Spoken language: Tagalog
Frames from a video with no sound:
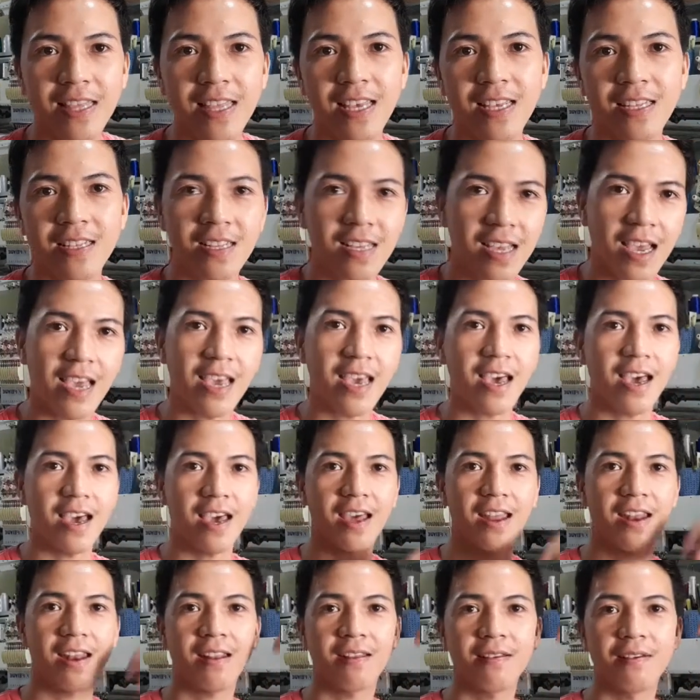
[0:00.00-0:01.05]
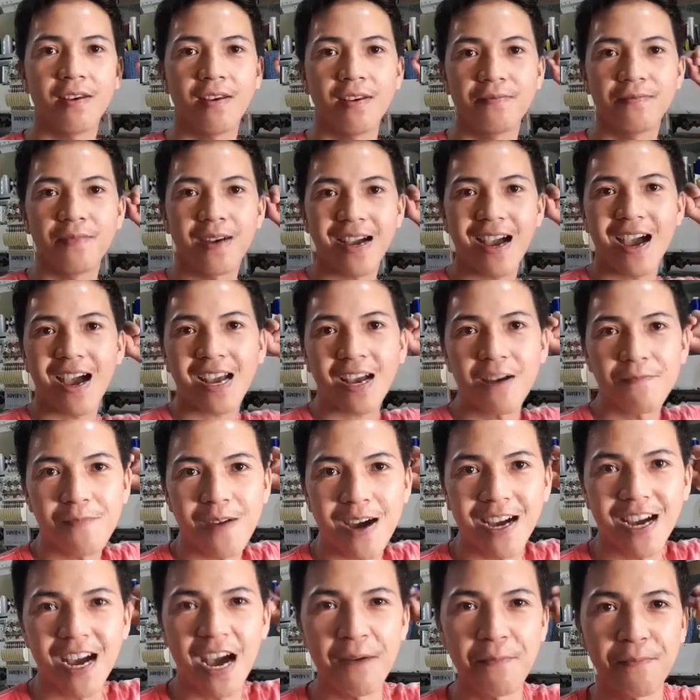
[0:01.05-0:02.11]
atin kaya
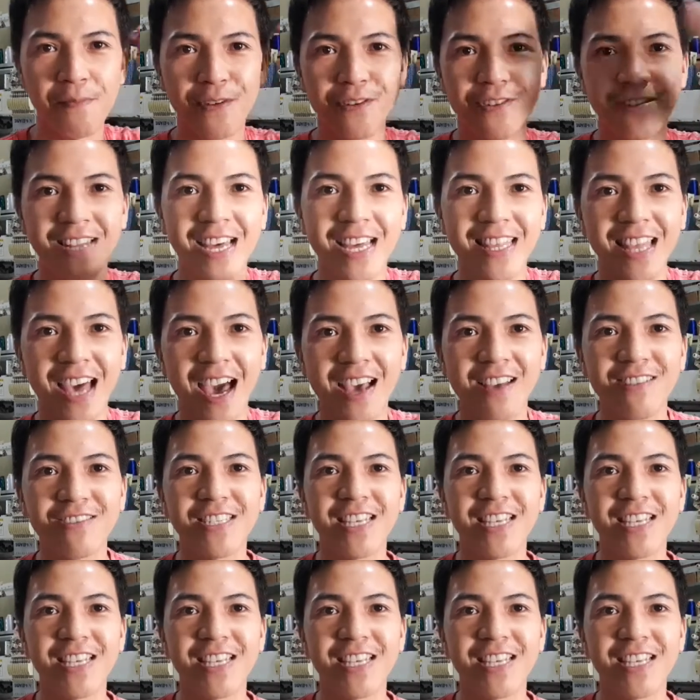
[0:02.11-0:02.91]
makakapag-upload na tayo